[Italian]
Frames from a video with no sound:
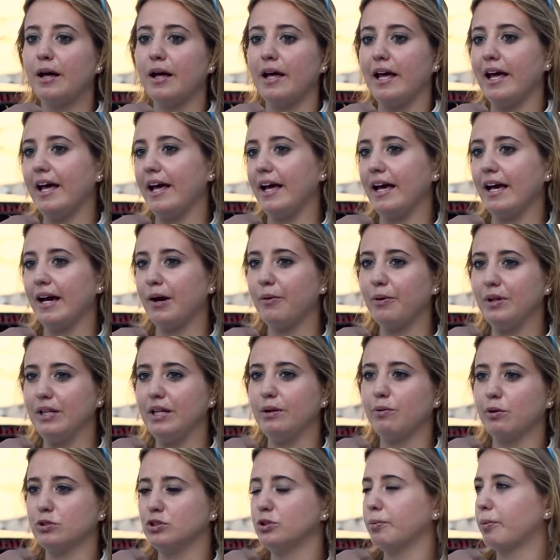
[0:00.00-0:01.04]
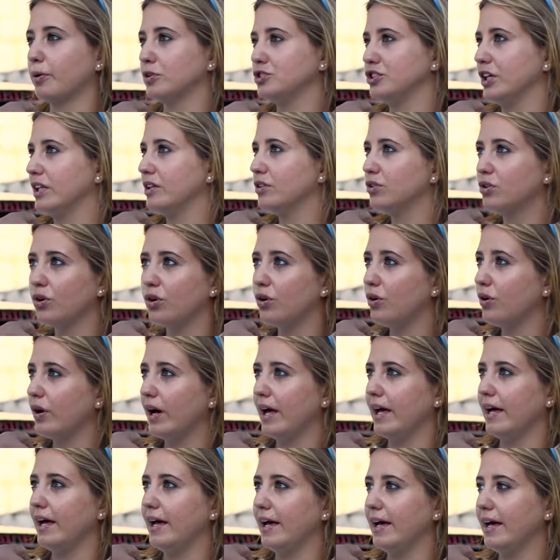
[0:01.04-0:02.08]
e quindi questo progetto
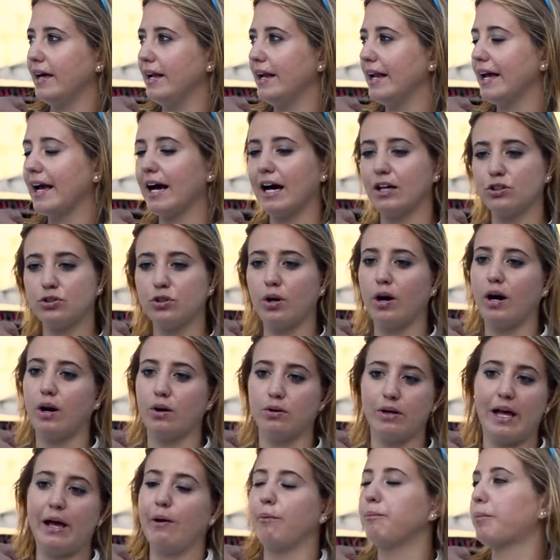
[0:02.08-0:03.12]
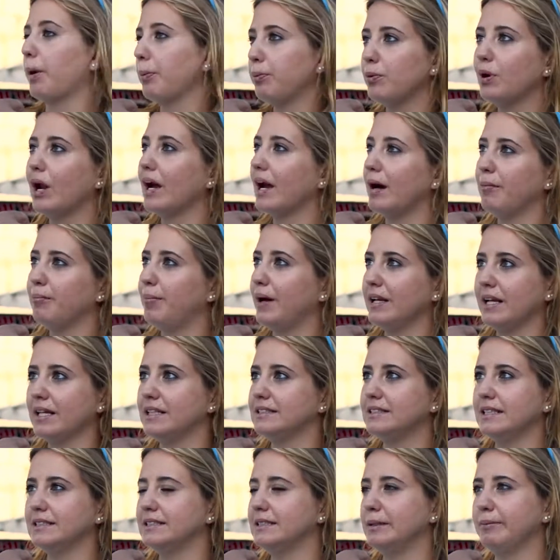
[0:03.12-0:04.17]
è legato a, è proprio una campagna di
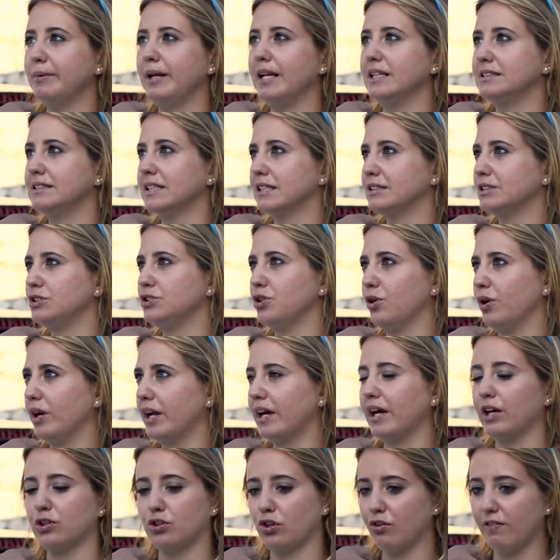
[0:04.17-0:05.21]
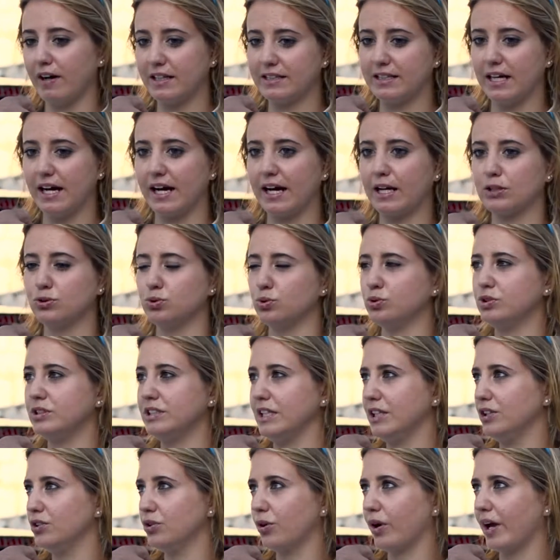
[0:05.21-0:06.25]
sensibilizzazione che trovate anche sul
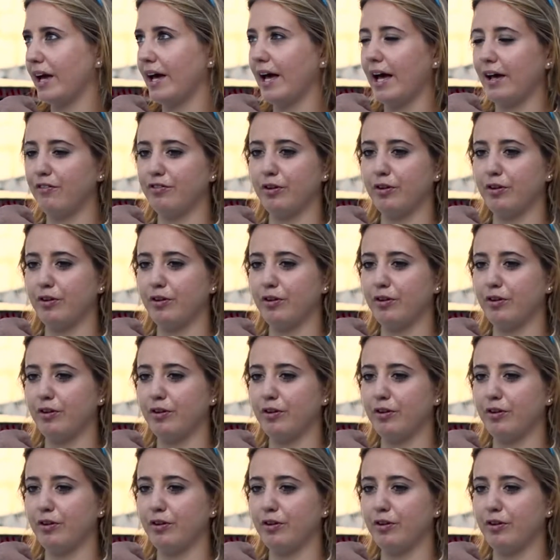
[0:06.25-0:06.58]
sito che è